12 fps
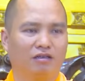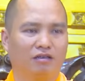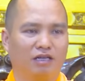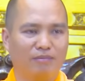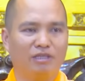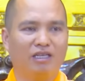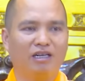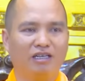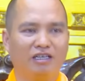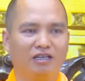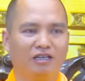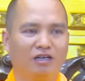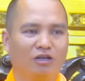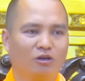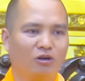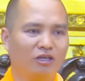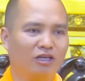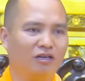Thậm chí là gì,
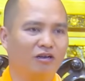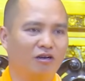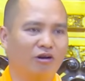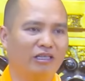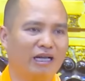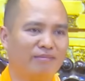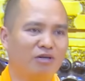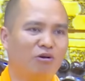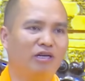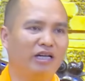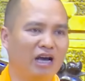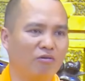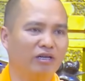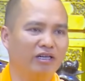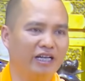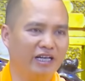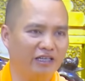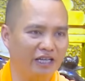thôi con tắm xong con đi học đi,
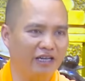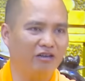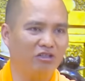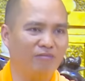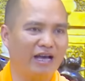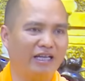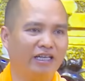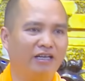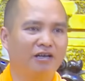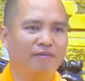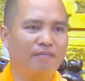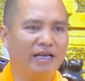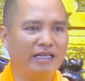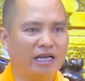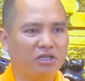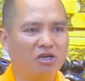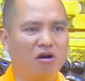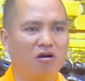để để đó cho mẹ gì, mẹ giặt
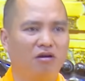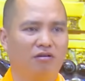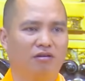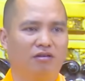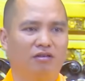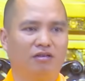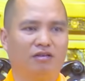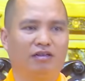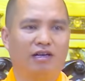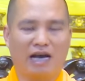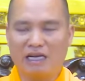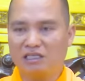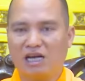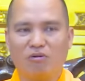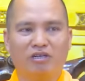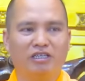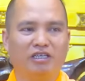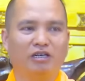cho. Ăn
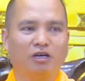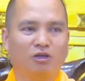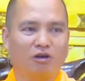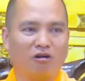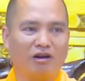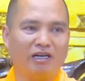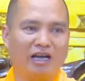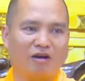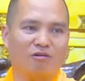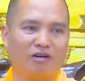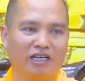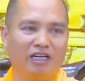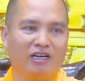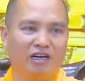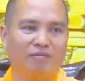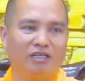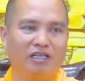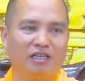xong thì gì, thôi con đi học, con nghỉ
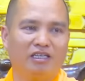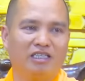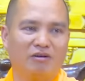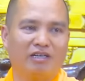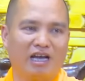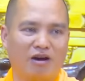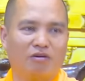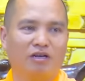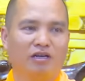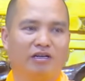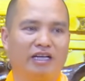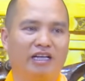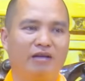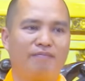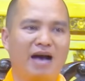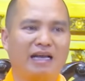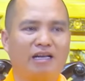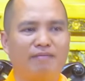ngơi một tí đi, xong đi học, để đấy
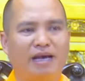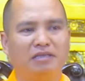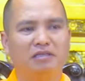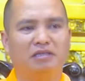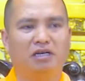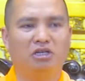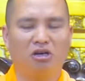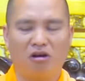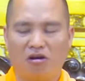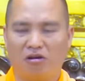bát đấy mẹ rửa cho.